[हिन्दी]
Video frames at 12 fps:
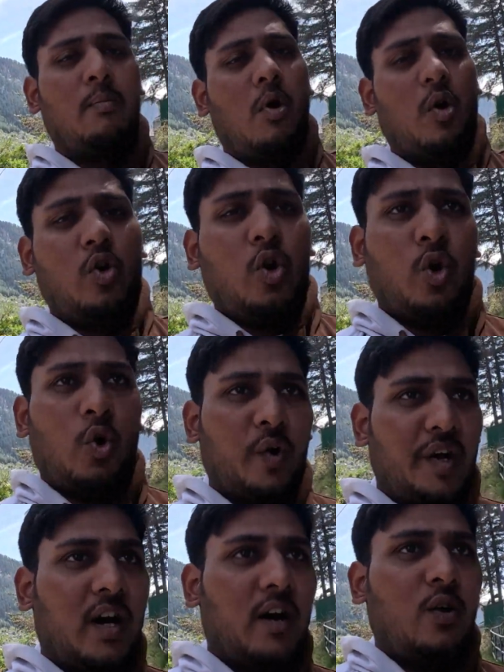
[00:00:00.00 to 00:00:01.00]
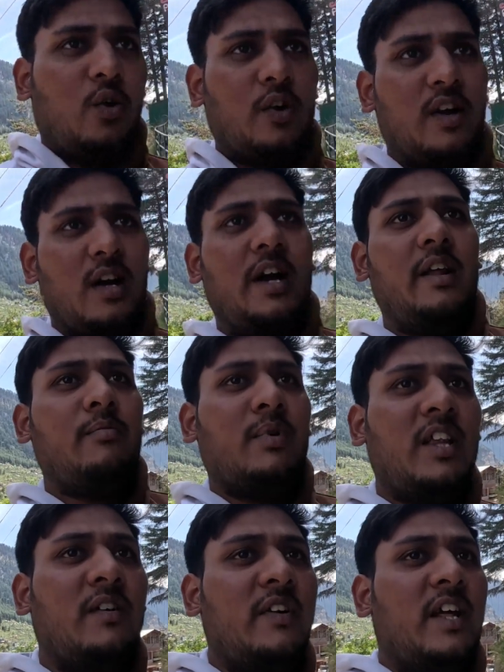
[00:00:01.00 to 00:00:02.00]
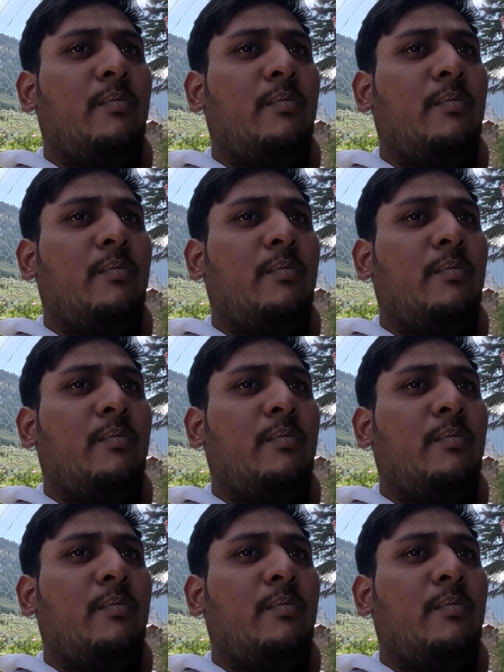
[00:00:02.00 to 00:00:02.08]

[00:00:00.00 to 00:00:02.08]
मॉल रोड हो गया और हडिम्बा देवी